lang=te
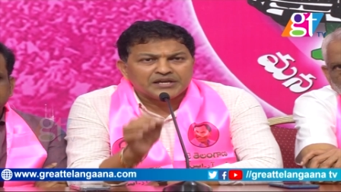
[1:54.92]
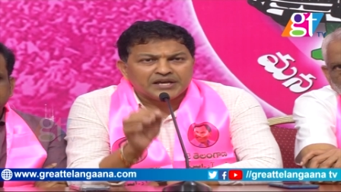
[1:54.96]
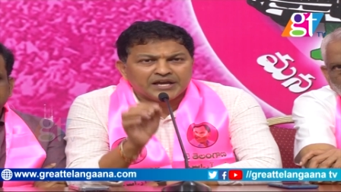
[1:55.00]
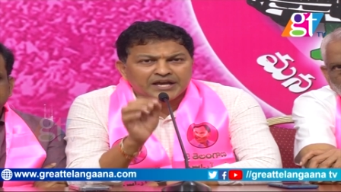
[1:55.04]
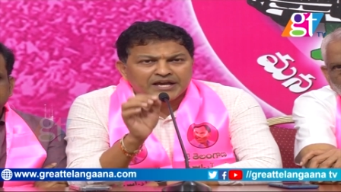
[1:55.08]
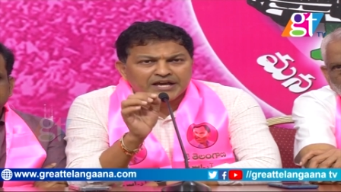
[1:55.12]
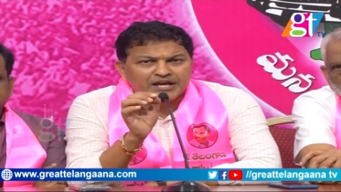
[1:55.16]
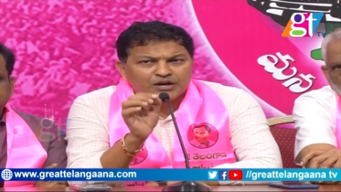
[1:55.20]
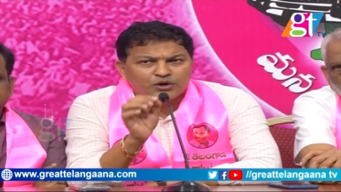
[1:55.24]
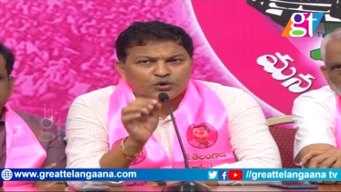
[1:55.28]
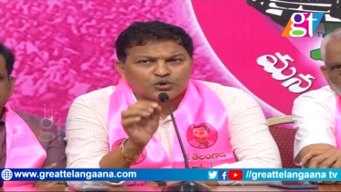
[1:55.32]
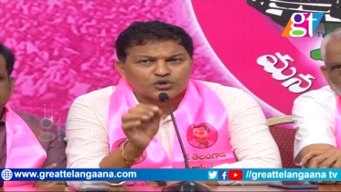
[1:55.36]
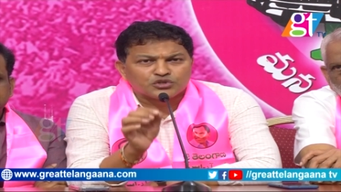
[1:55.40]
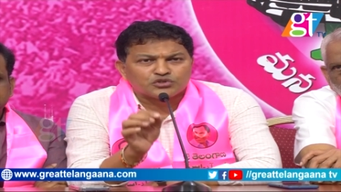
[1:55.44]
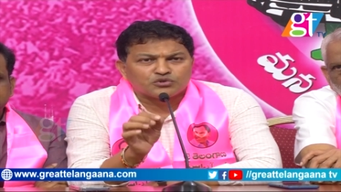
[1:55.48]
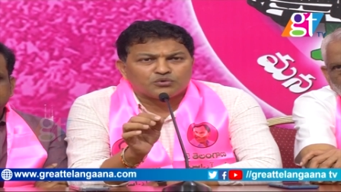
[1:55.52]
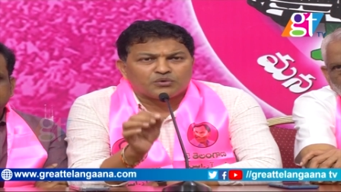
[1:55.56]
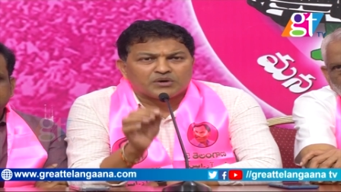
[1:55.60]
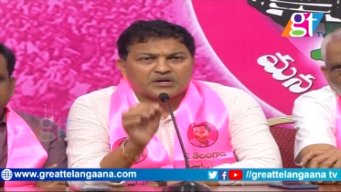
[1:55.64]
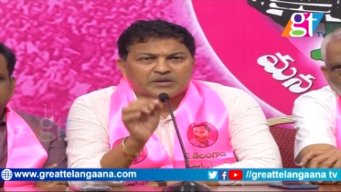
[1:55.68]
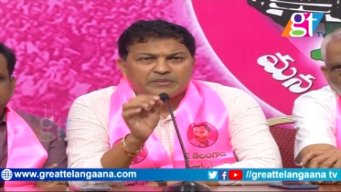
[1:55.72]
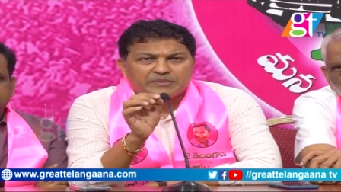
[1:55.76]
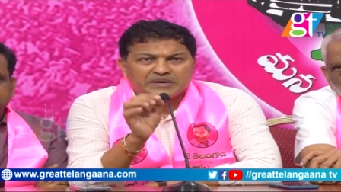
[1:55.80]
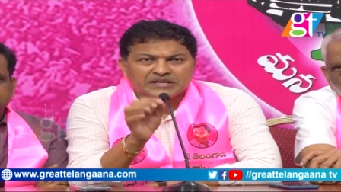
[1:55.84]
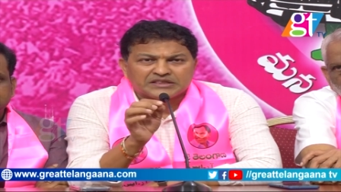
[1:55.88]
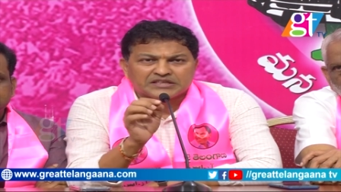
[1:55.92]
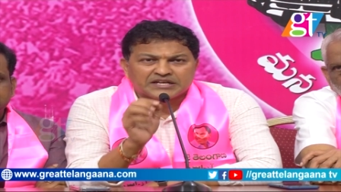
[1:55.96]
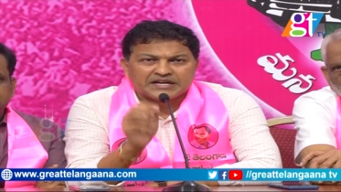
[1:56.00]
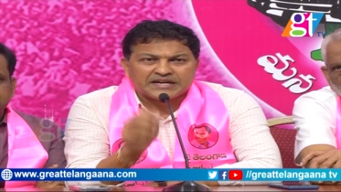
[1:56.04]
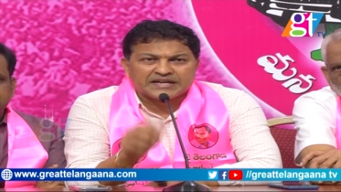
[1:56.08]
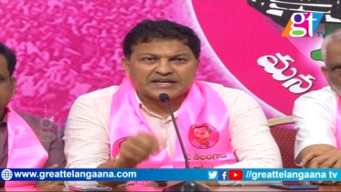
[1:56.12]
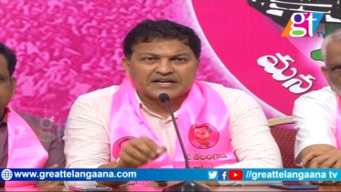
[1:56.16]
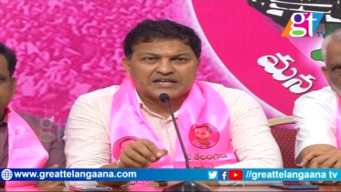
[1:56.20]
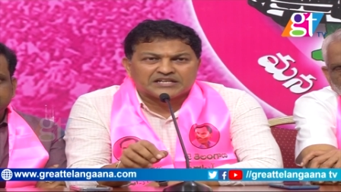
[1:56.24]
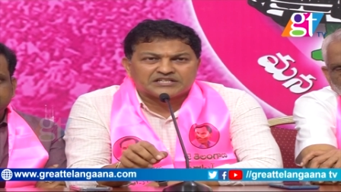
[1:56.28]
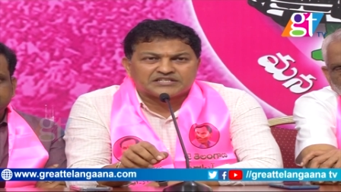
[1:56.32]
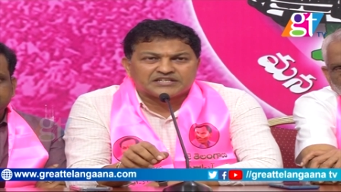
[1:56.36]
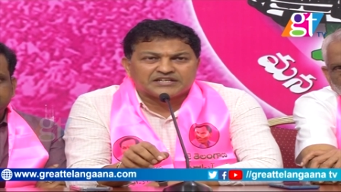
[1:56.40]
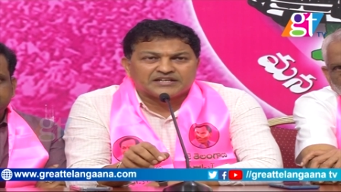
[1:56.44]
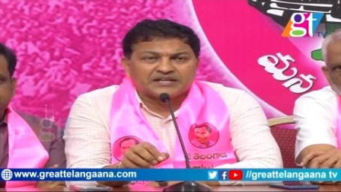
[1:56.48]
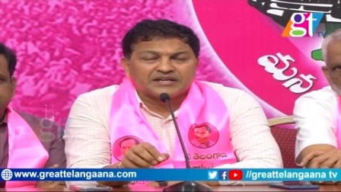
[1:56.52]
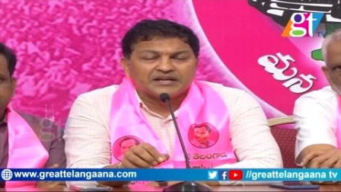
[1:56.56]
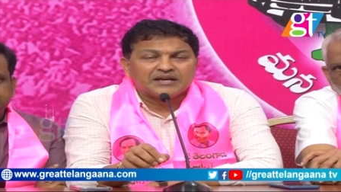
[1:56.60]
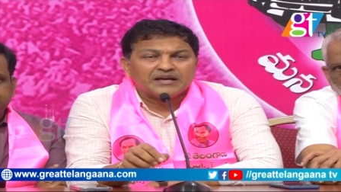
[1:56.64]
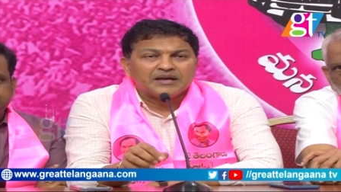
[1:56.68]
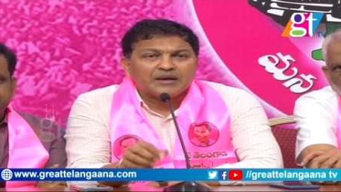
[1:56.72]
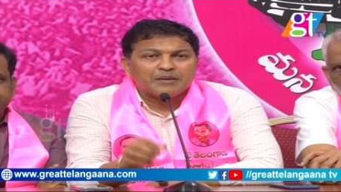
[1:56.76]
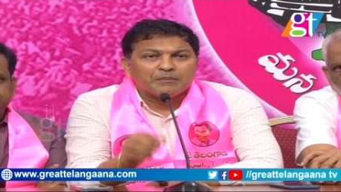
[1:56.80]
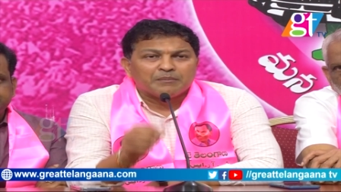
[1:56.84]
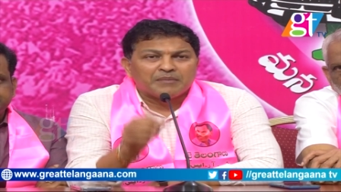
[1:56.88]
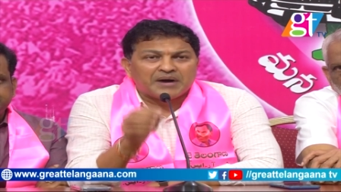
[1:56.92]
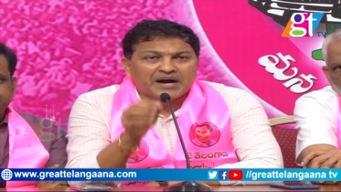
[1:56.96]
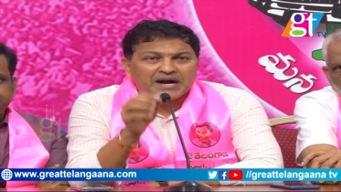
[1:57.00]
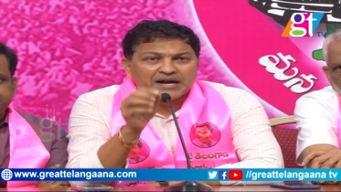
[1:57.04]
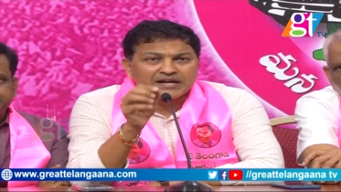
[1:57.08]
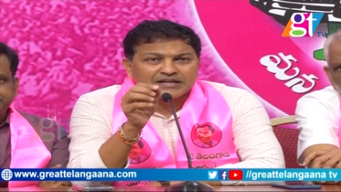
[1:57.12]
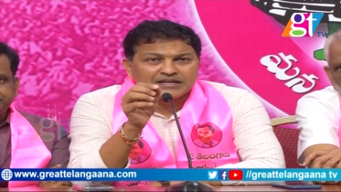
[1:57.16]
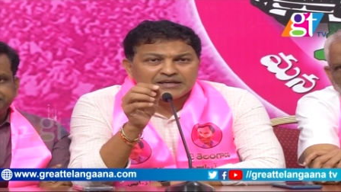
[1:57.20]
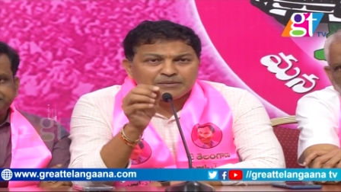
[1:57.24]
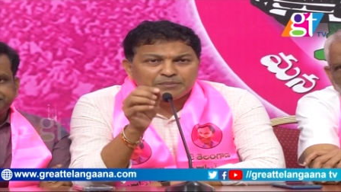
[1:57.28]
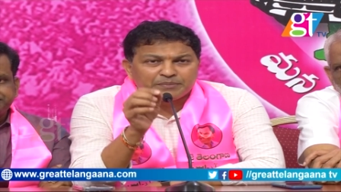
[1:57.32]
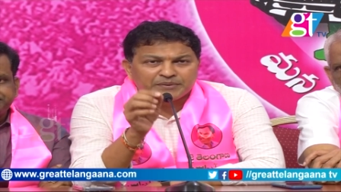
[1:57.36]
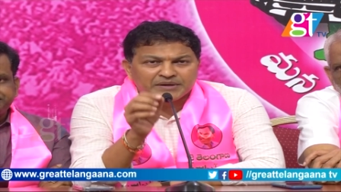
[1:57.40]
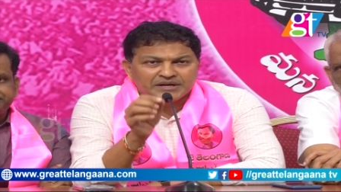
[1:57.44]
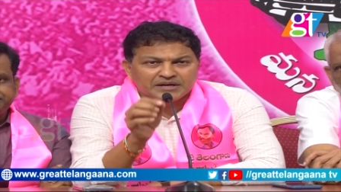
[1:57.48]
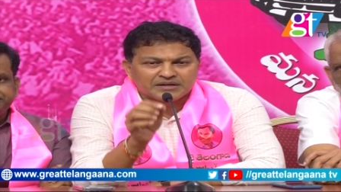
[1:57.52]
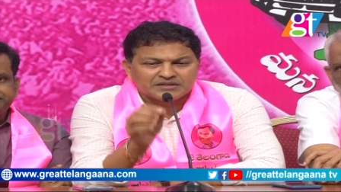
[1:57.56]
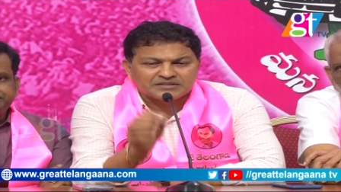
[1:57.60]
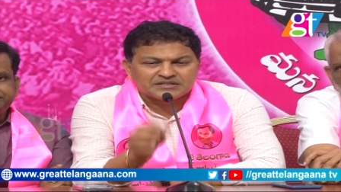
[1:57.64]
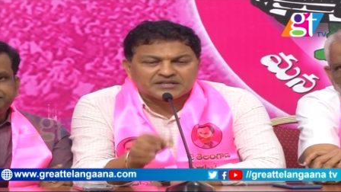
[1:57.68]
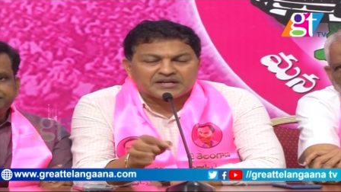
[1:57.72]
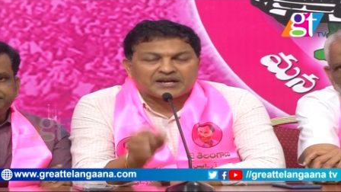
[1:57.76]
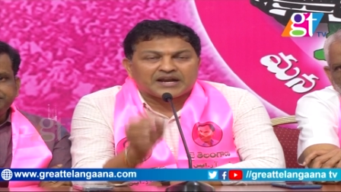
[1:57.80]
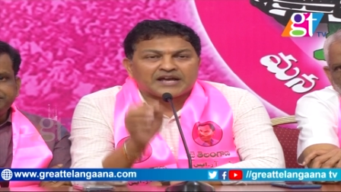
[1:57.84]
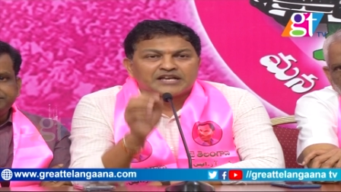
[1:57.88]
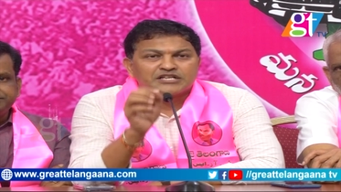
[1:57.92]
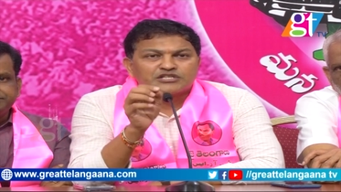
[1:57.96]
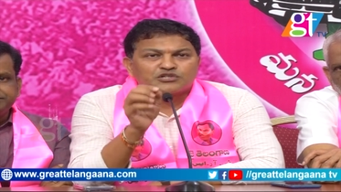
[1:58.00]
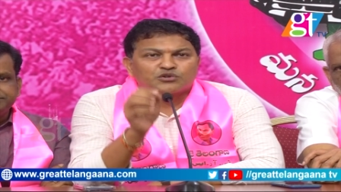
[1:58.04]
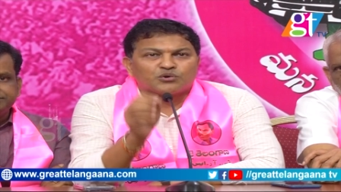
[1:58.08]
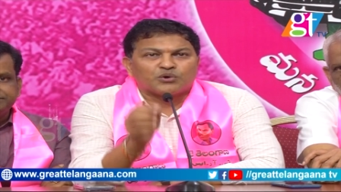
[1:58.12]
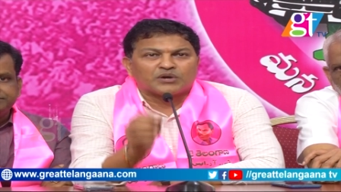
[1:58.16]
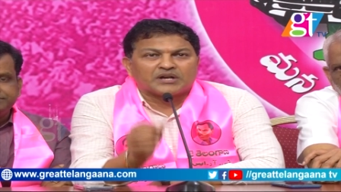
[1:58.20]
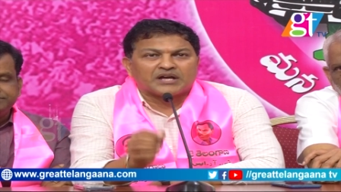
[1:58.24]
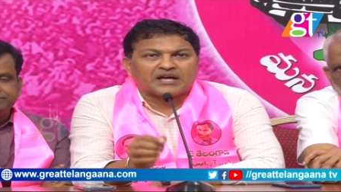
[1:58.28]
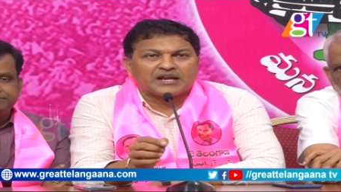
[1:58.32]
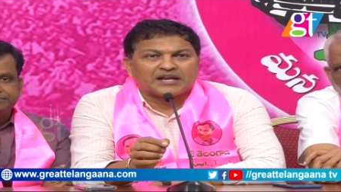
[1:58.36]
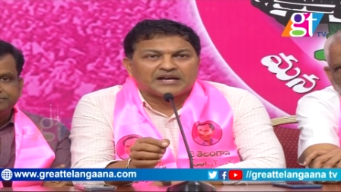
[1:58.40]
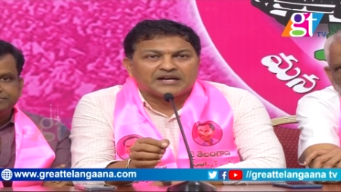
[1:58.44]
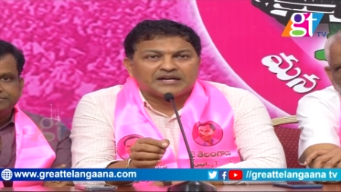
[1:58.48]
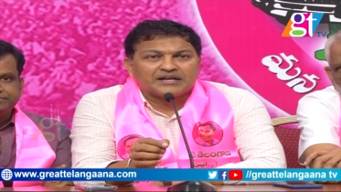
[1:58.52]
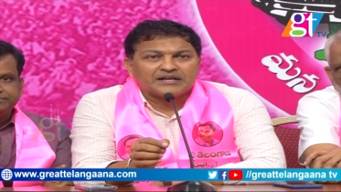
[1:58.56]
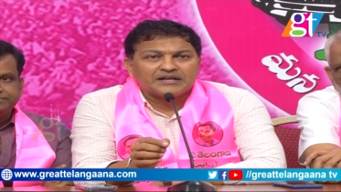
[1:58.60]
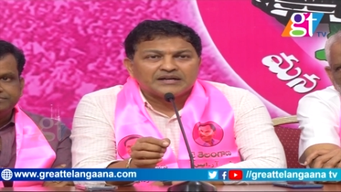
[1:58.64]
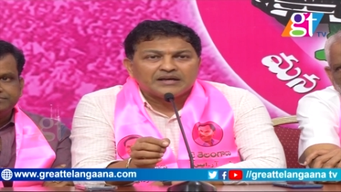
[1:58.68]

ఏ రోజు ఒక మంత్రిని కలిసి మాకు ఈ రైస్ కొనాలా